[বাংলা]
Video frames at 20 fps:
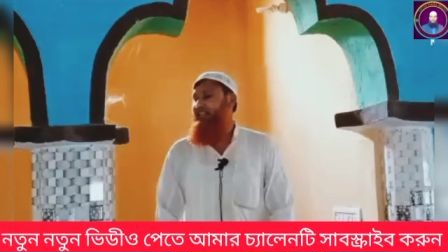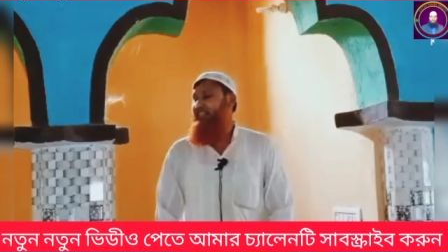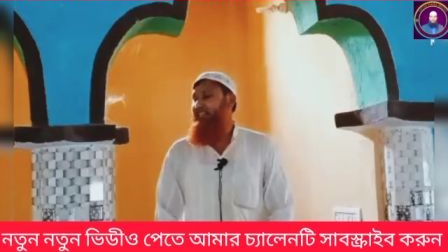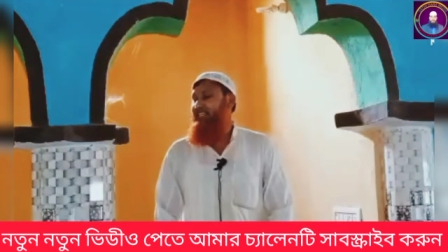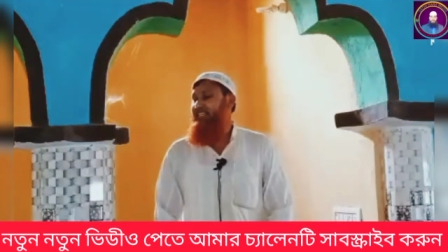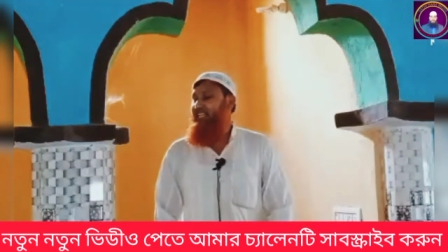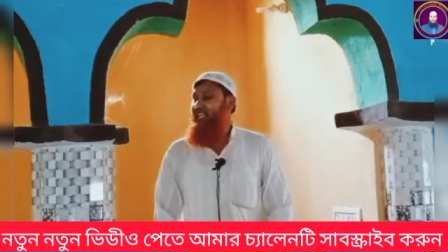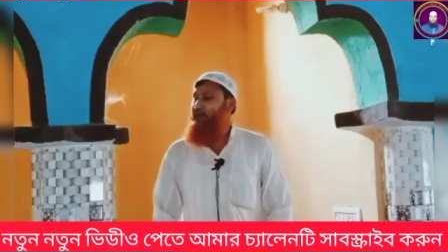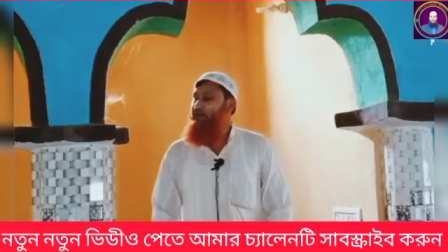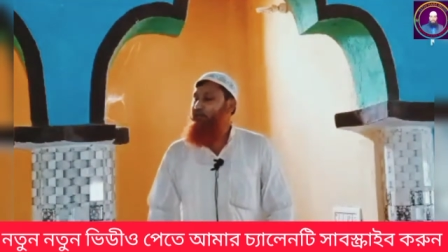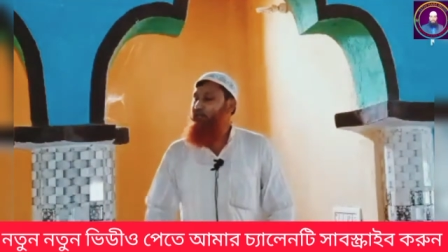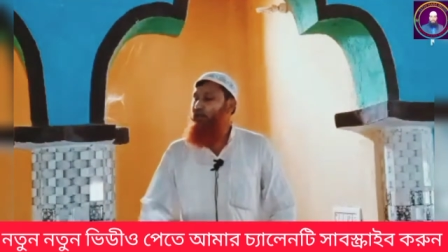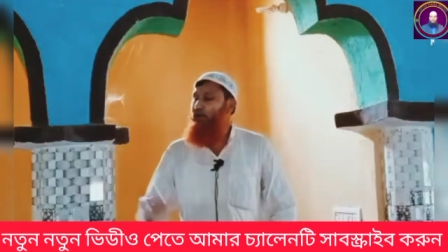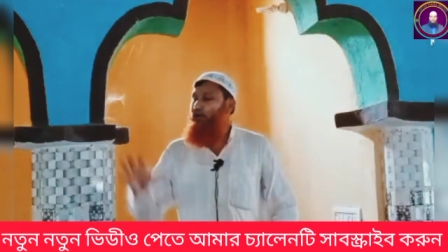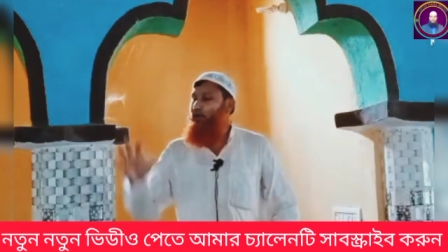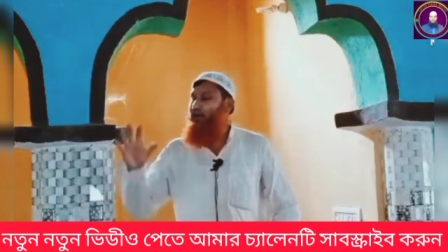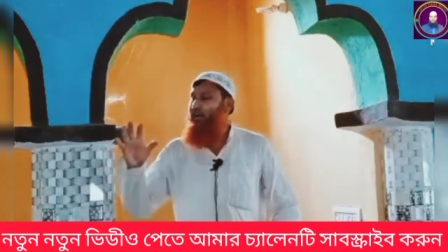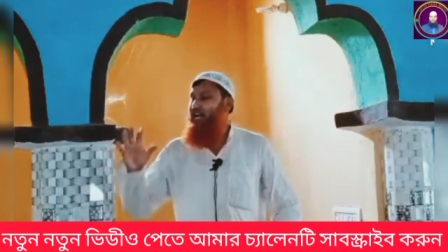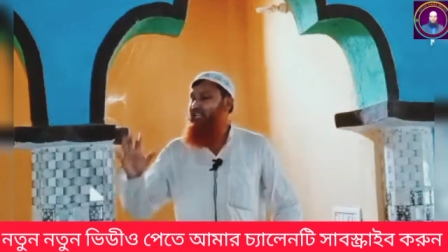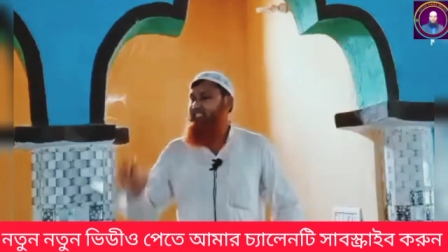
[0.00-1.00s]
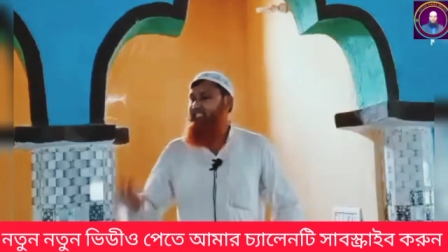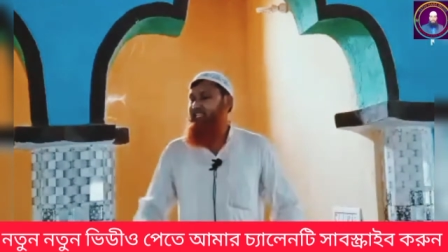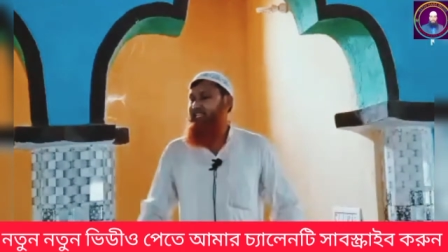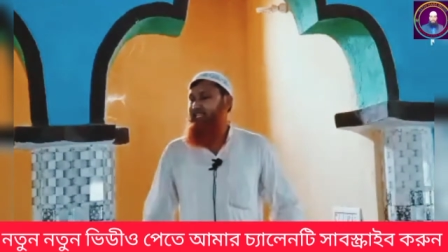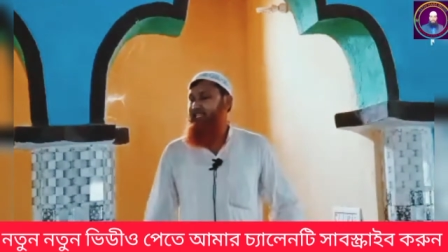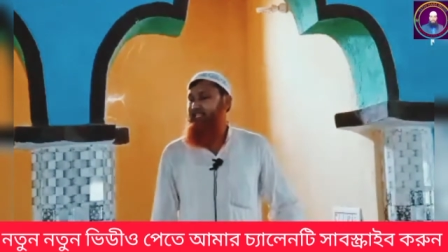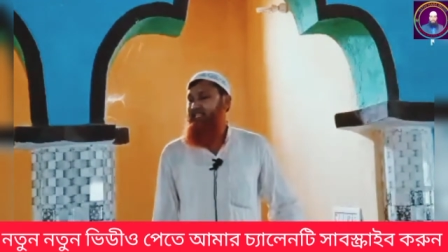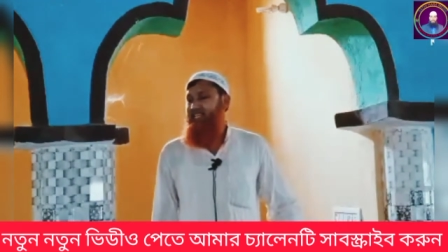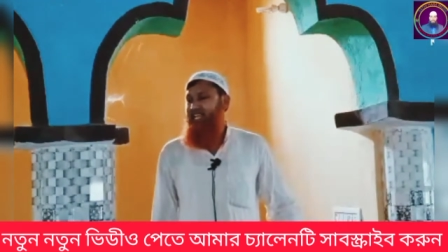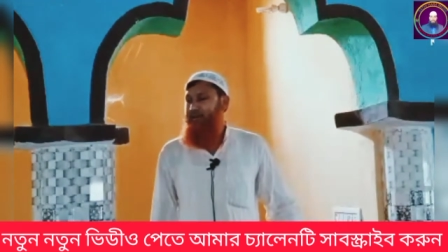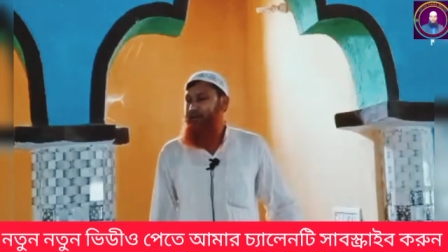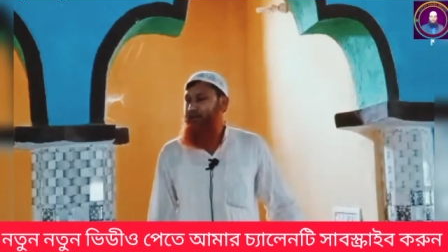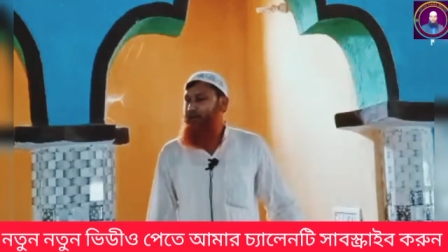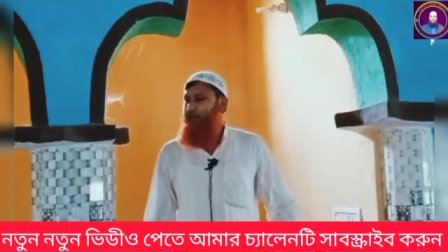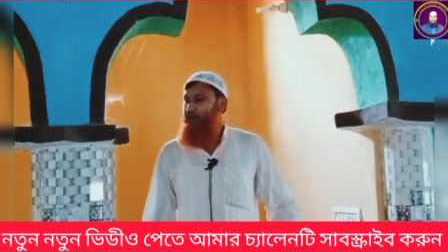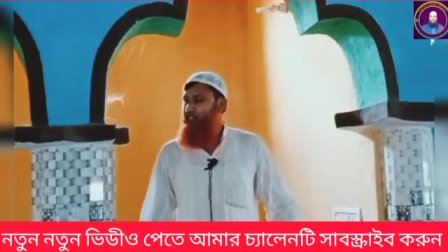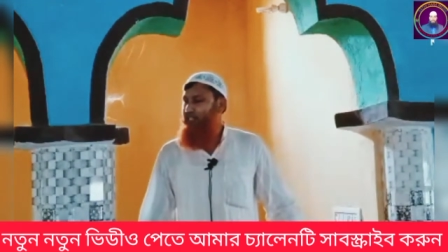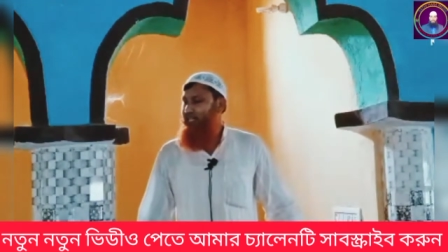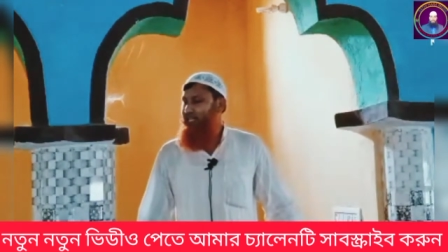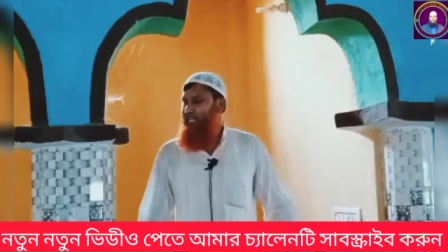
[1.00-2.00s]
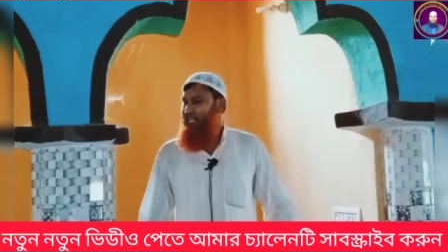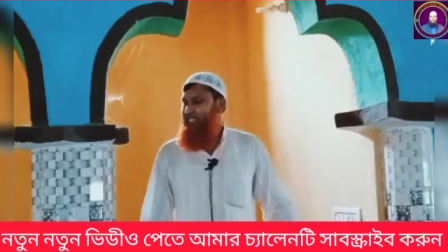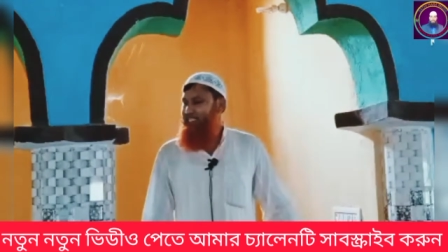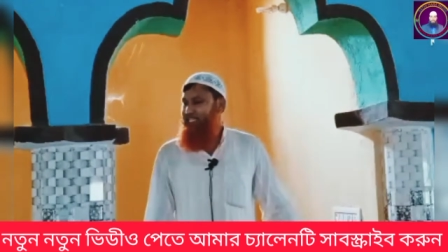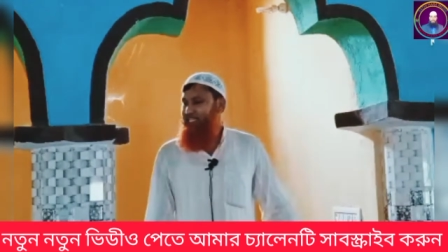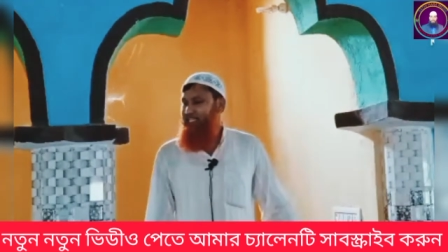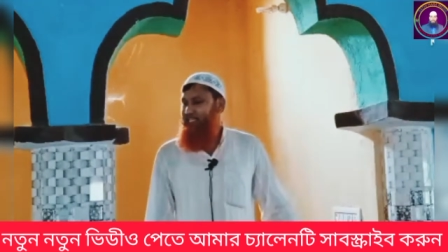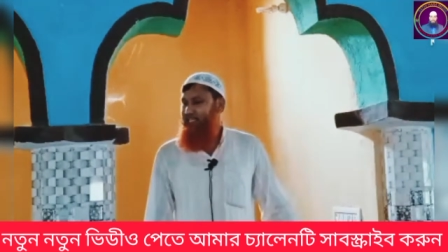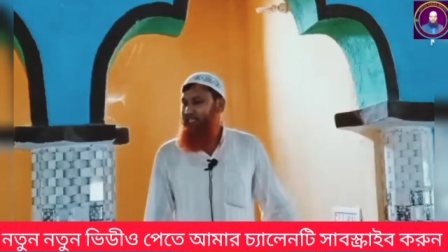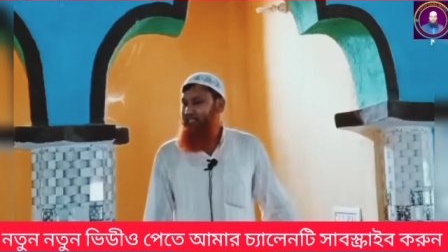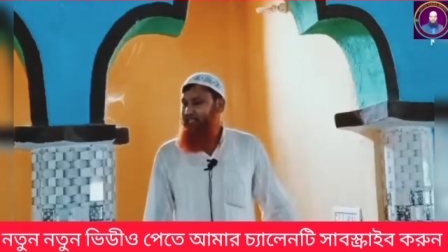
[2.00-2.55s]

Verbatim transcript: দিক এমনও লোক আছে এমনও মুসল্লি আছে